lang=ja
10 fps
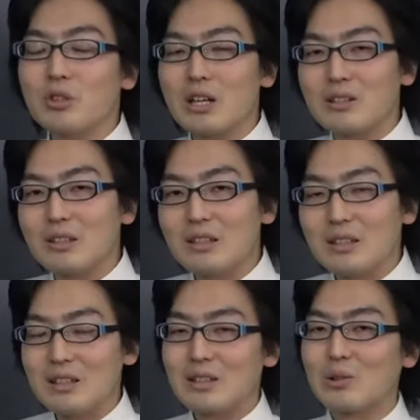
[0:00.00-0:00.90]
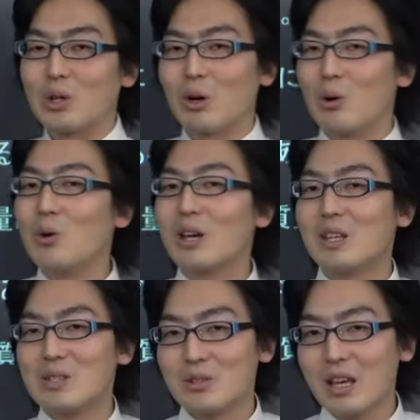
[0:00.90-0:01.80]
のである。これは
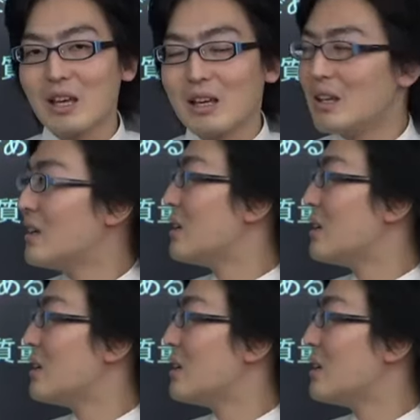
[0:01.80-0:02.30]
オーケー ですよね。